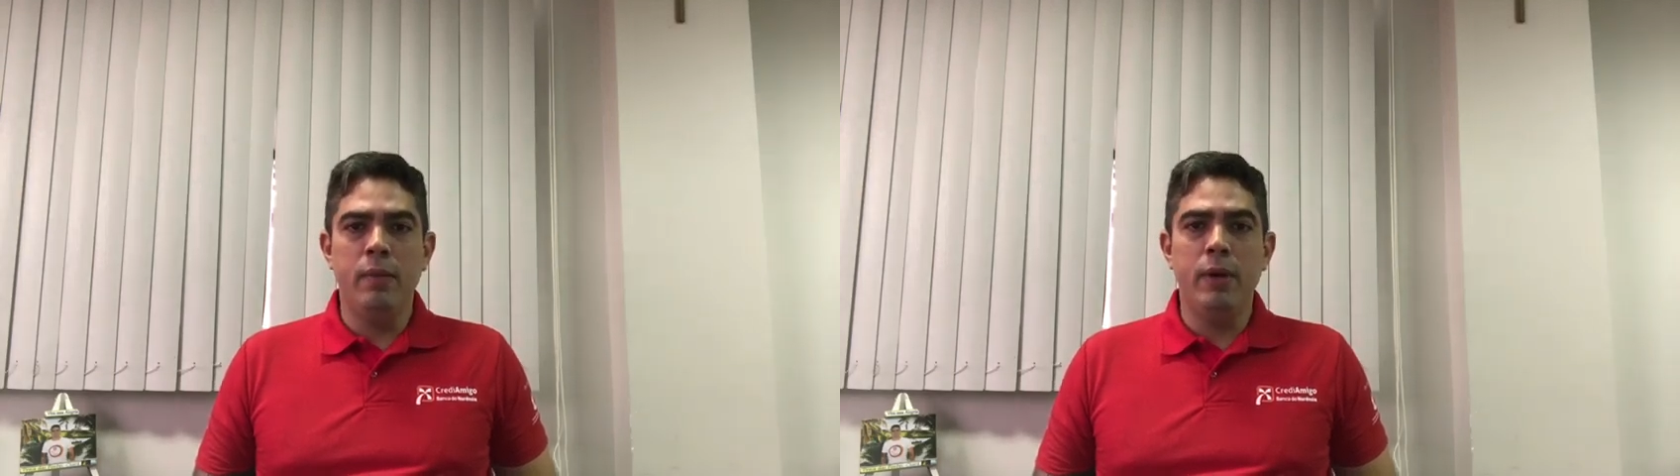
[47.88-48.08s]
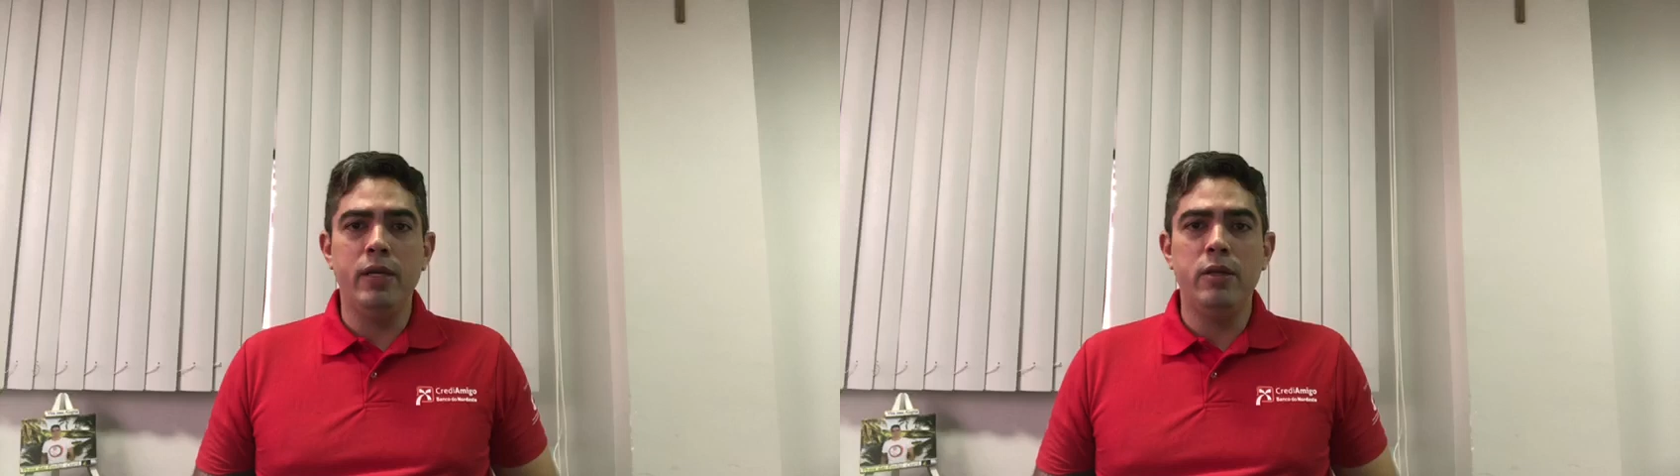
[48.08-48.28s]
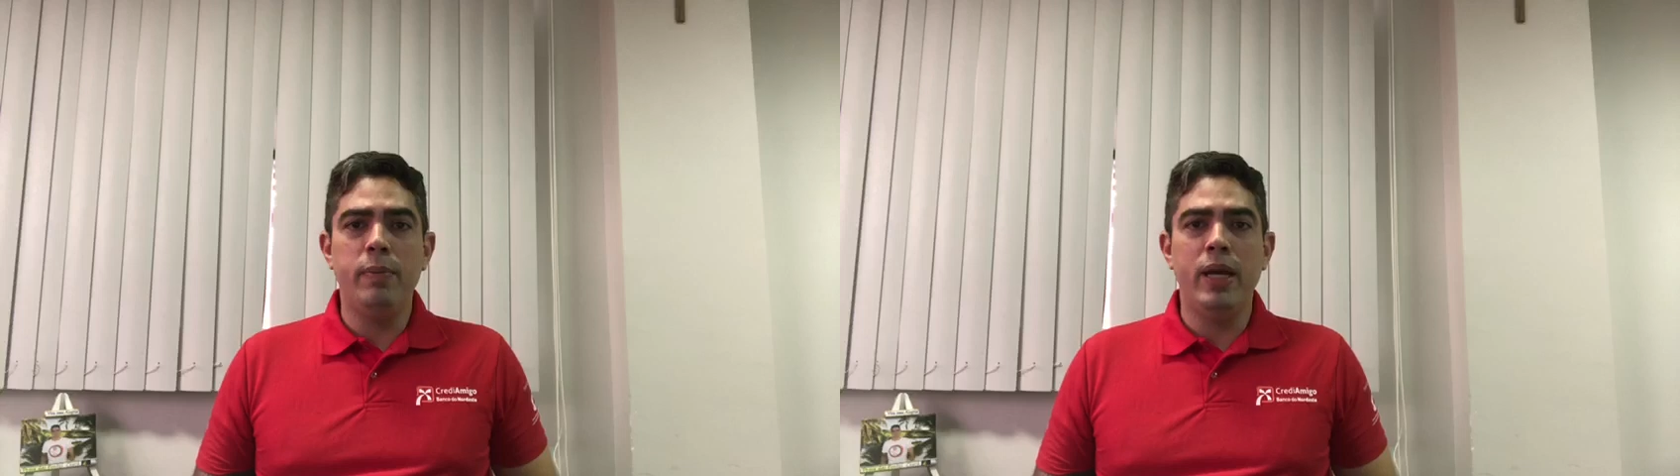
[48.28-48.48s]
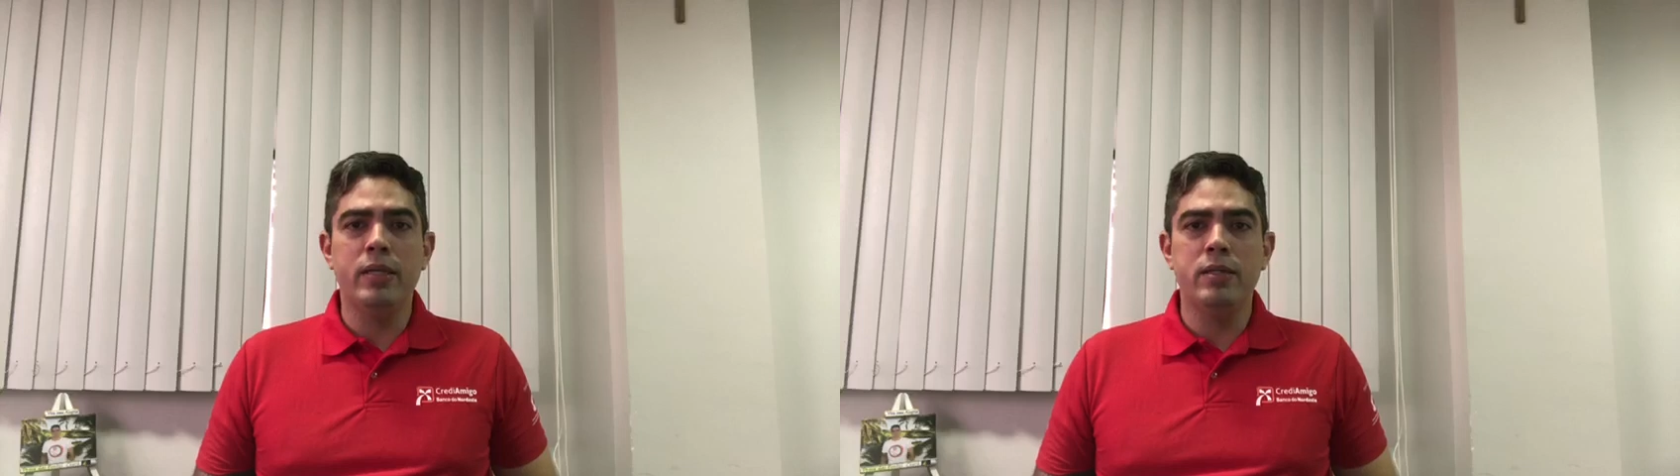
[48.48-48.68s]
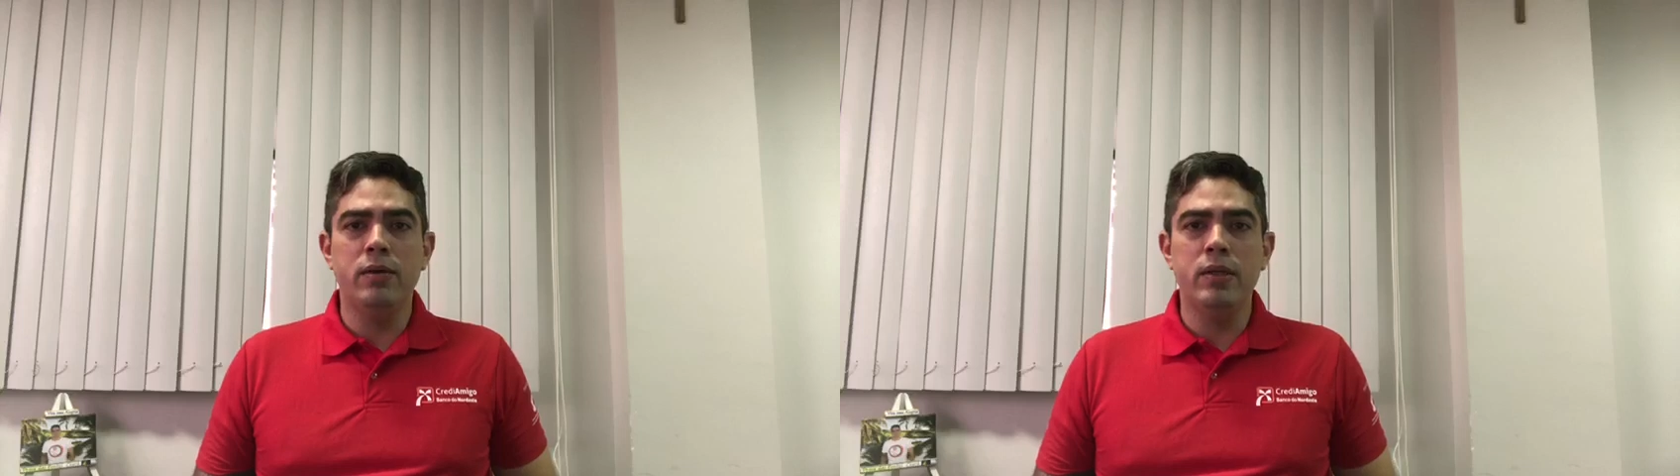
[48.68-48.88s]
Para as
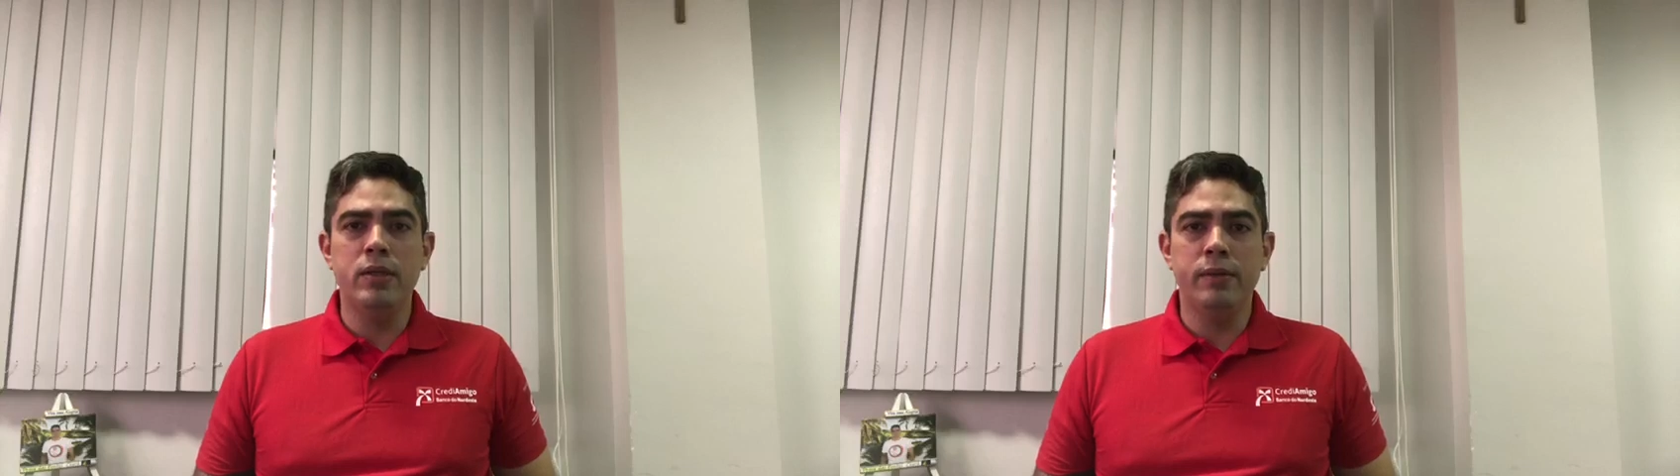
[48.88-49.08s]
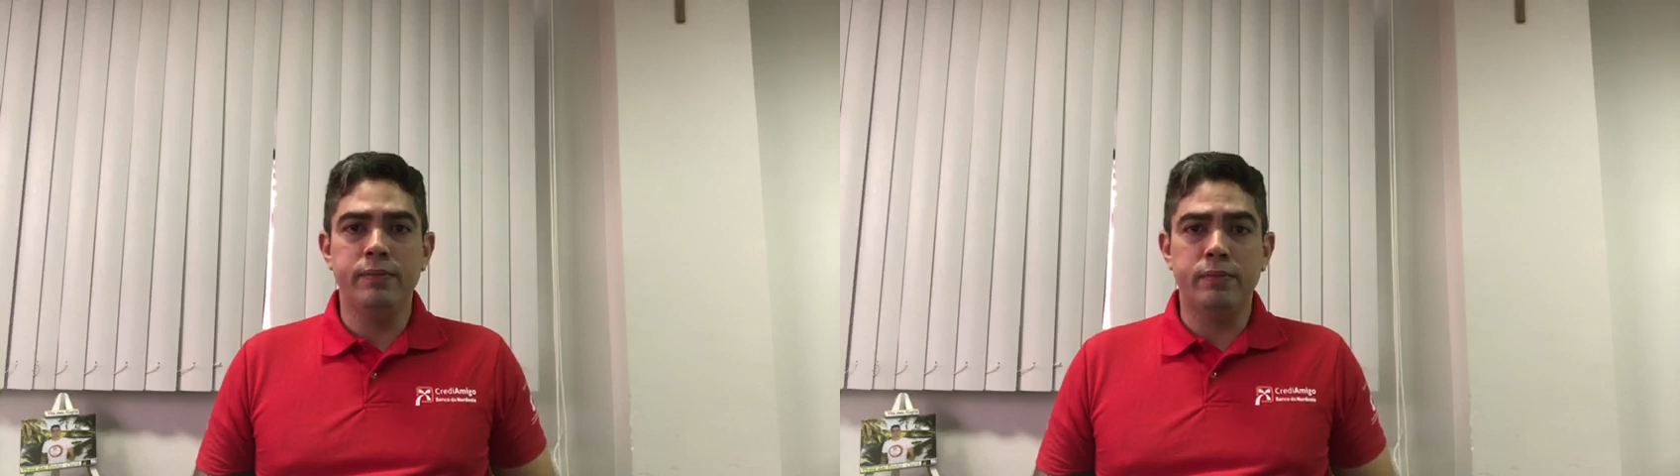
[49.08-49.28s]
operações